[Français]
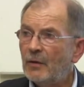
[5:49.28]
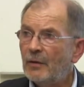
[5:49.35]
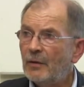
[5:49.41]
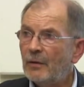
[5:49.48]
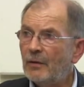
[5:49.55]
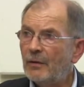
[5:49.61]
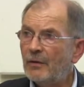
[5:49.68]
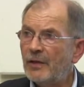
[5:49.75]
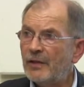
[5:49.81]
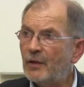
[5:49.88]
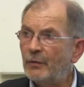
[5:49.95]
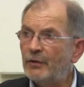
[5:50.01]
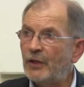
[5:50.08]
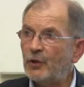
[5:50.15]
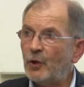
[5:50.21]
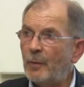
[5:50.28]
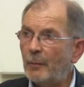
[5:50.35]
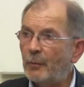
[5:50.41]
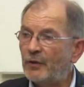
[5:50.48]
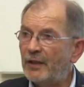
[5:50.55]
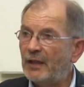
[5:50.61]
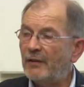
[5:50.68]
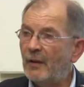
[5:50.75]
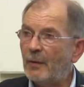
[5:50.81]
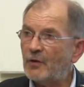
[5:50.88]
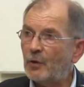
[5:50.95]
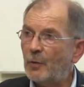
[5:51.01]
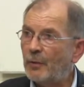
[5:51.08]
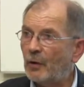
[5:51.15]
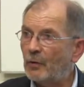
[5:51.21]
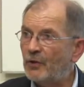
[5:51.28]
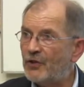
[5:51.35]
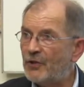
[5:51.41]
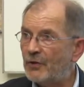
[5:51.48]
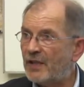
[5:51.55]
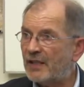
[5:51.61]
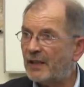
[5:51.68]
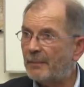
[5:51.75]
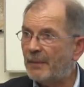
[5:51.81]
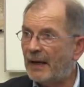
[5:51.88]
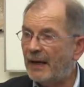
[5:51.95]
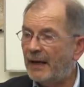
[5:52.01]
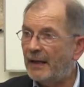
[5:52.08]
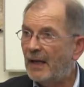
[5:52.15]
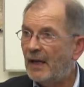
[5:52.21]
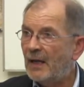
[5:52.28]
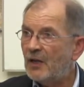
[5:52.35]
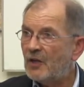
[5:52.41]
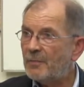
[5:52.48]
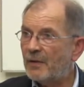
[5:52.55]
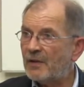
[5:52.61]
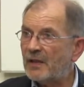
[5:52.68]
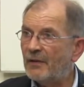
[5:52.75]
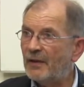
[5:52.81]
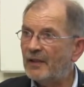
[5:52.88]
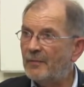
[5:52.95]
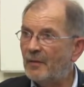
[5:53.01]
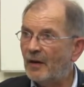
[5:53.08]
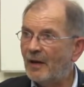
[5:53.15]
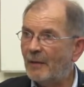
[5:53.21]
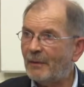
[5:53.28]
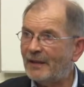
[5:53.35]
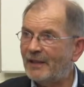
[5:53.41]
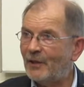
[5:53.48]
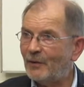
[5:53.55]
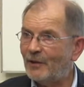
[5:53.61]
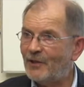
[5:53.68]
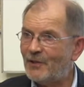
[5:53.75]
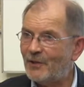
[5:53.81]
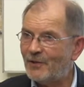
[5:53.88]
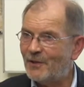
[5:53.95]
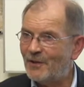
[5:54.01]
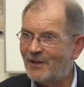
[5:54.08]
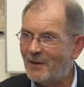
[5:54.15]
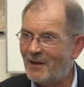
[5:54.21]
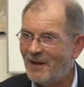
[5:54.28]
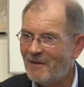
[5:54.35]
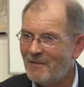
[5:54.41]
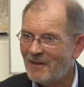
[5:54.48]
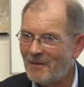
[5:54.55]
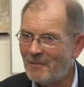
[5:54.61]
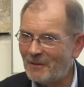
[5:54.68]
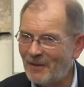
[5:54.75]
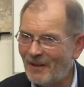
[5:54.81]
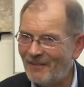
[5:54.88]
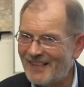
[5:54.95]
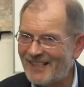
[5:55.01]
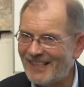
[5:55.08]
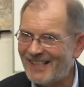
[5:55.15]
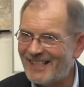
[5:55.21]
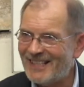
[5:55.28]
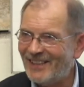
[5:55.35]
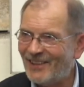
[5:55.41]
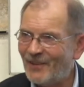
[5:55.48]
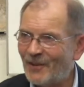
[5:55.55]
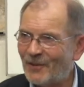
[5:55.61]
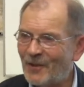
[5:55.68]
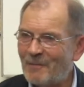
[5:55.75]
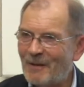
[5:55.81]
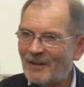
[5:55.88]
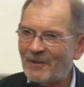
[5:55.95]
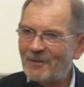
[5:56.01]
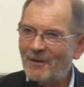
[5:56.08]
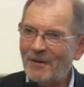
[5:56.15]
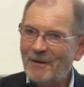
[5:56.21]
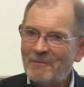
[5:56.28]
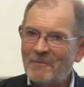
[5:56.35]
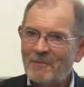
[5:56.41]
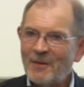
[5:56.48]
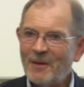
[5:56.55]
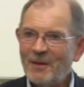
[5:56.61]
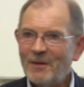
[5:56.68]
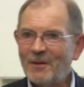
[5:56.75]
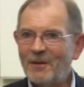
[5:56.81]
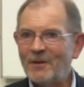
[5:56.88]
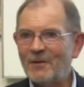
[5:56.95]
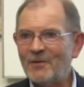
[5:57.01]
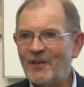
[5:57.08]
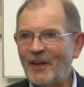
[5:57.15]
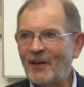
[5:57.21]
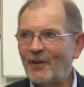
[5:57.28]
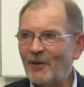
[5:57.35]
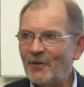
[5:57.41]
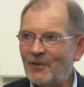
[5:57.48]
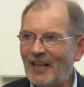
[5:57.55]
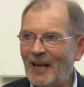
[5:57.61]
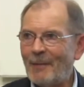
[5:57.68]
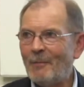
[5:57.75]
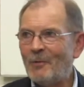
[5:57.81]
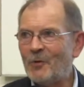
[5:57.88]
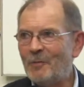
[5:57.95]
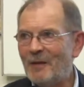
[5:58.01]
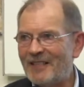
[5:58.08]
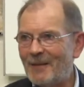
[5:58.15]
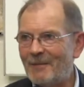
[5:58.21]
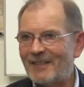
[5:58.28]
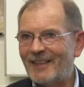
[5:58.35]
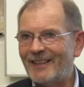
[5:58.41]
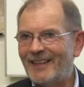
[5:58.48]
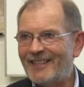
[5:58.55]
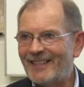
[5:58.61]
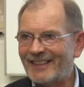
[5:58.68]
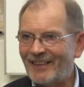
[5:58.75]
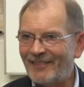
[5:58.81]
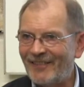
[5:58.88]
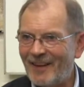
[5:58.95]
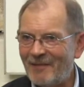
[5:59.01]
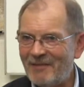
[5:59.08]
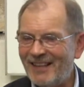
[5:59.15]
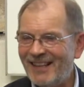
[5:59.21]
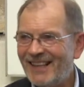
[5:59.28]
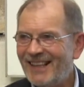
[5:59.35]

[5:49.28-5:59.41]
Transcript: Euh, est ce que vous dites sur le plan politique, évidemment, sur le plan religieux, ça serait pareil. Je pense qu'effectivement, la pratique religieuse n'est pas tout à fait celle-ci dans le nord du département. Euh, je dirais que dans le sud, elle n'a pas beaucoup baissé parce qu'elle est déjà très faible.